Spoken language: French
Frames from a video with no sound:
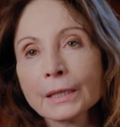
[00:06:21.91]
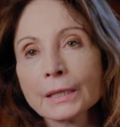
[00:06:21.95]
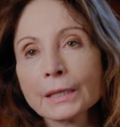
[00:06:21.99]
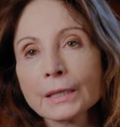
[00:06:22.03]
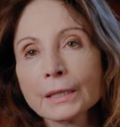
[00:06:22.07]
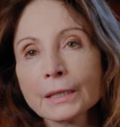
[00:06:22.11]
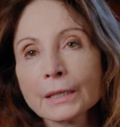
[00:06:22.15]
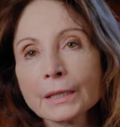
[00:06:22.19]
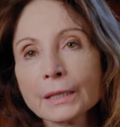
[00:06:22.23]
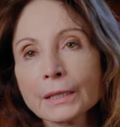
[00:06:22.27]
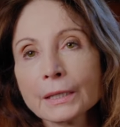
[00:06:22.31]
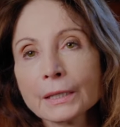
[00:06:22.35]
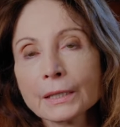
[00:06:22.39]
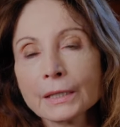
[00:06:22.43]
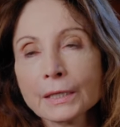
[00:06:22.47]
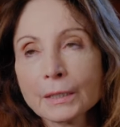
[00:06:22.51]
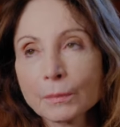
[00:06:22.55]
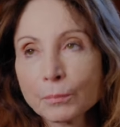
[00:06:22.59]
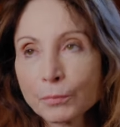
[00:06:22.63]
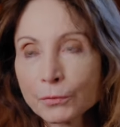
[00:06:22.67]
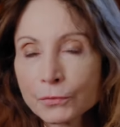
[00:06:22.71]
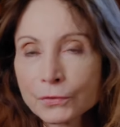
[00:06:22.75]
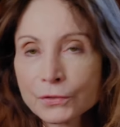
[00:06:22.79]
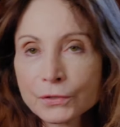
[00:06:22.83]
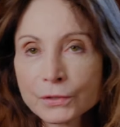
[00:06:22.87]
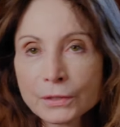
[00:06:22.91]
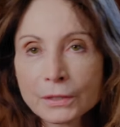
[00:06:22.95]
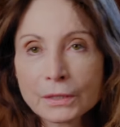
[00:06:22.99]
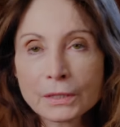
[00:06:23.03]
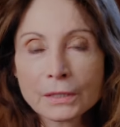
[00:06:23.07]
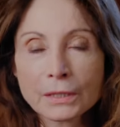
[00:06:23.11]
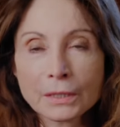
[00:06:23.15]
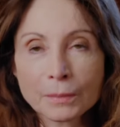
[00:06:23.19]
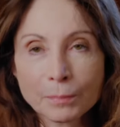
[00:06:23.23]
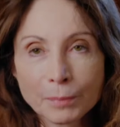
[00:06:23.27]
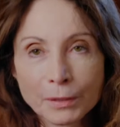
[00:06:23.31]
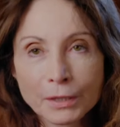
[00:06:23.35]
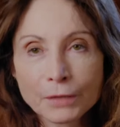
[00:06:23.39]
et il est, possible,
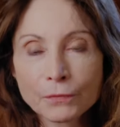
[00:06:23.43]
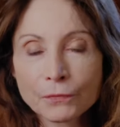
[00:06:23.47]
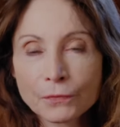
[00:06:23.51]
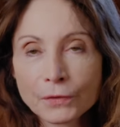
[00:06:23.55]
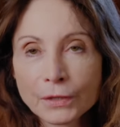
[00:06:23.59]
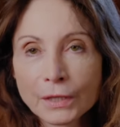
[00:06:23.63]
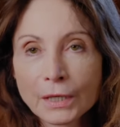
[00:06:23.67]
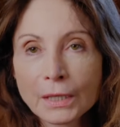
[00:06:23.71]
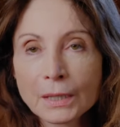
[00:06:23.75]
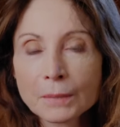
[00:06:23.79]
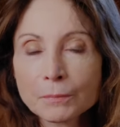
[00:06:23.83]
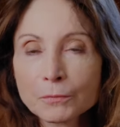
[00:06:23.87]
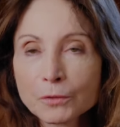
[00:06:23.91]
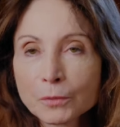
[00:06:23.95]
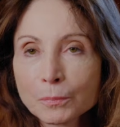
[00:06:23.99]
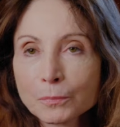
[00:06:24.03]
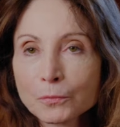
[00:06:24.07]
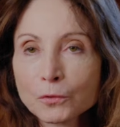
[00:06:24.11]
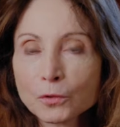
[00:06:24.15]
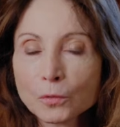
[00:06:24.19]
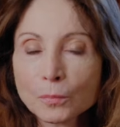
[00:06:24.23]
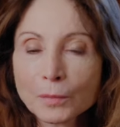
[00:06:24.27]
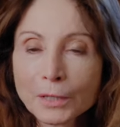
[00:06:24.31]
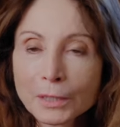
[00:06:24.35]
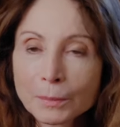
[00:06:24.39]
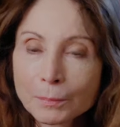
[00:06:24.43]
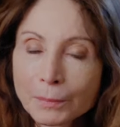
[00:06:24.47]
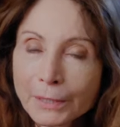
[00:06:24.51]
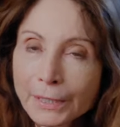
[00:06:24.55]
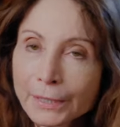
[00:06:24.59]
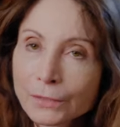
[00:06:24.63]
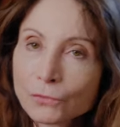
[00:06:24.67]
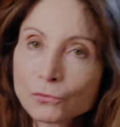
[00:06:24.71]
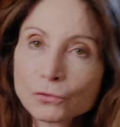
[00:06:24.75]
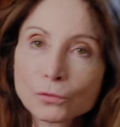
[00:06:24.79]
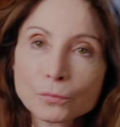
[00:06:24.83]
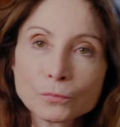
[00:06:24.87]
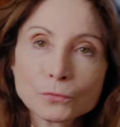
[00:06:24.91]
il est préférable de, mettre par
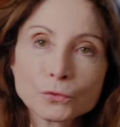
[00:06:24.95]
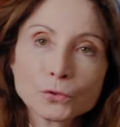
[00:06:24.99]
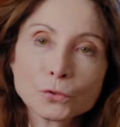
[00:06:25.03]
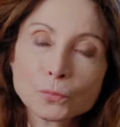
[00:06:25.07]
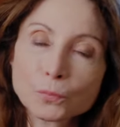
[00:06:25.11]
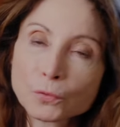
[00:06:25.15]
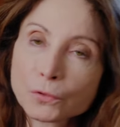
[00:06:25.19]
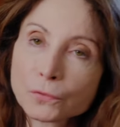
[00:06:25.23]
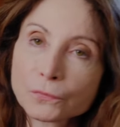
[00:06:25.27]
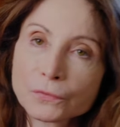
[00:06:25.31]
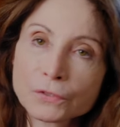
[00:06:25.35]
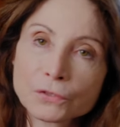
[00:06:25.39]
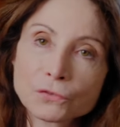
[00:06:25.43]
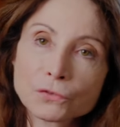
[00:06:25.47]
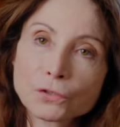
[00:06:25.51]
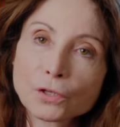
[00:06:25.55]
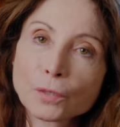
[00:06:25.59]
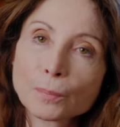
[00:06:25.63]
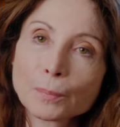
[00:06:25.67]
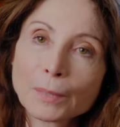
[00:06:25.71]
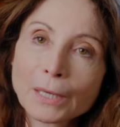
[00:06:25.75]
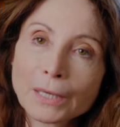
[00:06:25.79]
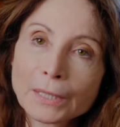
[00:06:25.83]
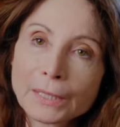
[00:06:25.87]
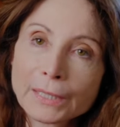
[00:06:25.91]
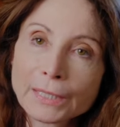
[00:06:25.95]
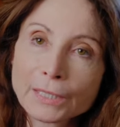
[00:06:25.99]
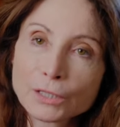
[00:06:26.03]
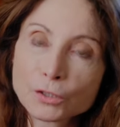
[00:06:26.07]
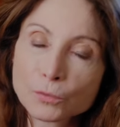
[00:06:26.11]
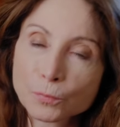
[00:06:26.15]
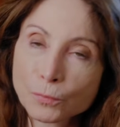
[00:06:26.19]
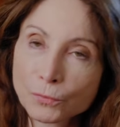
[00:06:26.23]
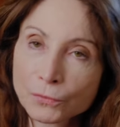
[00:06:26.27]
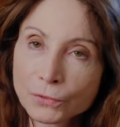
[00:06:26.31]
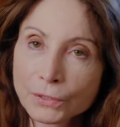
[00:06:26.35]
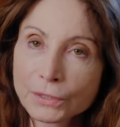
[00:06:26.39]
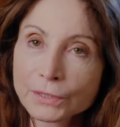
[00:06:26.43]
exemple deux professeurs par classe
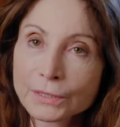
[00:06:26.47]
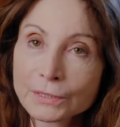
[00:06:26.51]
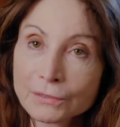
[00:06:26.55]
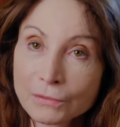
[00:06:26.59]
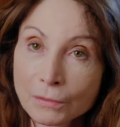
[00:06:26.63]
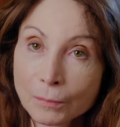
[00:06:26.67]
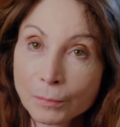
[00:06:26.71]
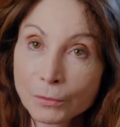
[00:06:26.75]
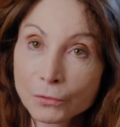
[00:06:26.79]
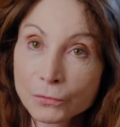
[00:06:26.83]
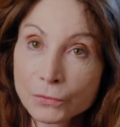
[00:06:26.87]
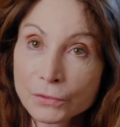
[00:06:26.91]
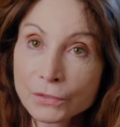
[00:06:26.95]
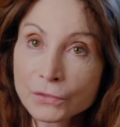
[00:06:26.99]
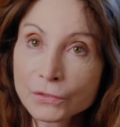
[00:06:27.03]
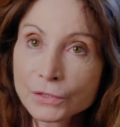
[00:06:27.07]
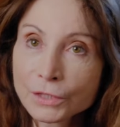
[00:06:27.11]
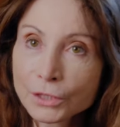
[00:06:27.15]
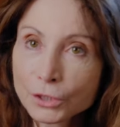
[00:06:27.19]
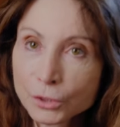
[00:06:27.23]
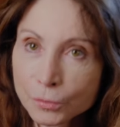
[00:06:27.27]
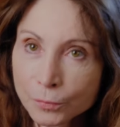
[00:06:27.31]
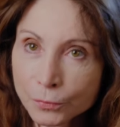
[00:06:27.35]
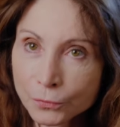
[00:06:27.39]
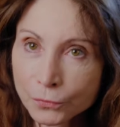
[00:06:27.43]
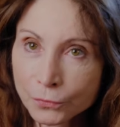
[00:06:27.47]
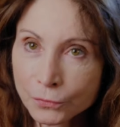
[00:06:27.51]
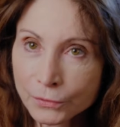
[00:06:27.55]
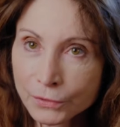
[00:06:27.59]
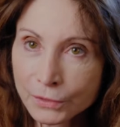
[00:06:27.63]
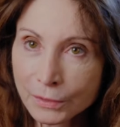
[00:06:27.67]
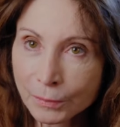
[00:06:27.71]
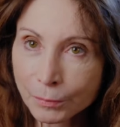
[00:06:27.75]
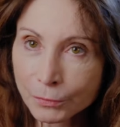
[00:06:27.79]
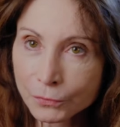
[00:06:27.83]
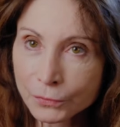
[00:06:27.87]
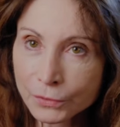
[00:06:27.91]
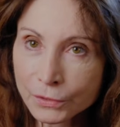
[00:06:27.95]
pour certains apprentissages, pour tous les
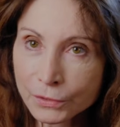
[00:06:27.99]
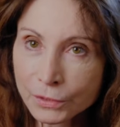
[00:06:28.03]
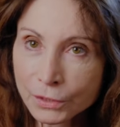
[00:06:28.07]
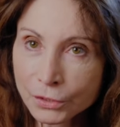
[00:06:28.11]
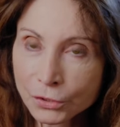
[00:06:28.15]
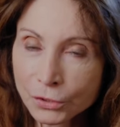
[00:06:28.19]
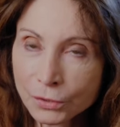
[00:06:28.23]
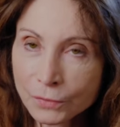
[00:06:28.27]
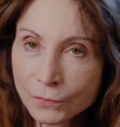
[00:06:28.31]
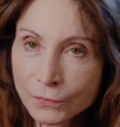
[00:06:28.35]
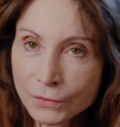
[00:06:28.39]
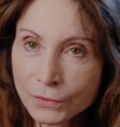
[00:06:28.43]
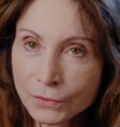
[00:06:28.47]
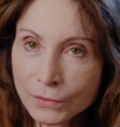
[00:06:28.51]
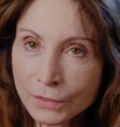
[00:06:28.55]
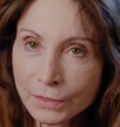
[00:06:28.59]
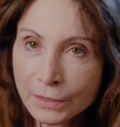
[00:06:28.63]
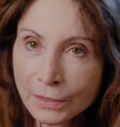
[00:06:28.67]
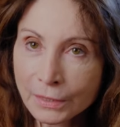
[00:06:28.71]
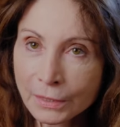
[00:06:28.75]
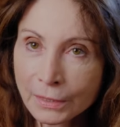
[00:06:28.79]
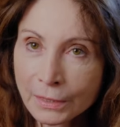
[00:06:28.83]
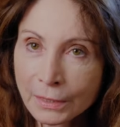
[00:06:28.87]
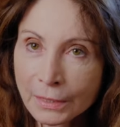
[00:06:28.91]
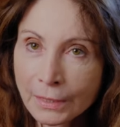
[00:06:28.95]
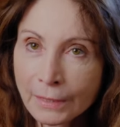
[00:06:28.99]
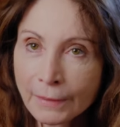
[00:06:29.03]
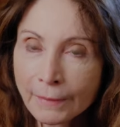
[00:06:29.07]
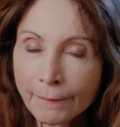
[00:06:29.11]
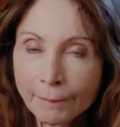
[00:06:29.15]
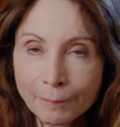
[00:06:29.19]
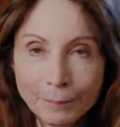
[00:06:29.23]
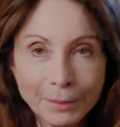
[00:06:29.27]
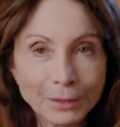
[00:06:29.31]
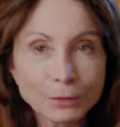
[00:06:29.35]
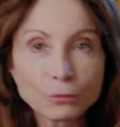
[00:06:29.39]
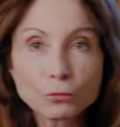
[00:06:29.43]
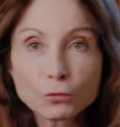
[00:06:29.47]
apprentissages difficiles.
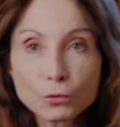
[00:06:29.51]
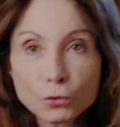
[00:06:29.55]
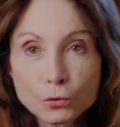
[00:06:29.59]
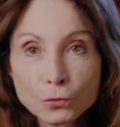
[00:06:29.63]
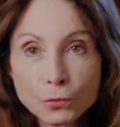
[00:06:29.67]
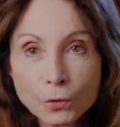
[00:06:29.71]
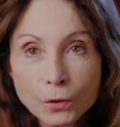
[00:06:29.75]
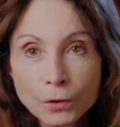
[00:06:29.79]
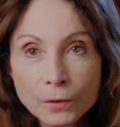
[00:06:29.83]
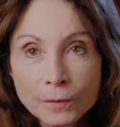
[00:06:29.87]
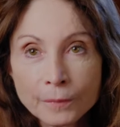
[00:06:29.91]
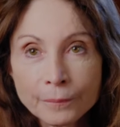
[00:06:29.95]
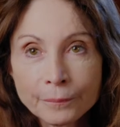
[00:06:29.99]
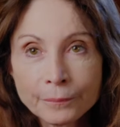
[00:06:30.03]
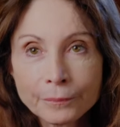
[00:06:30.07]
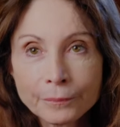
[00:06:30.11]
Pas toujours,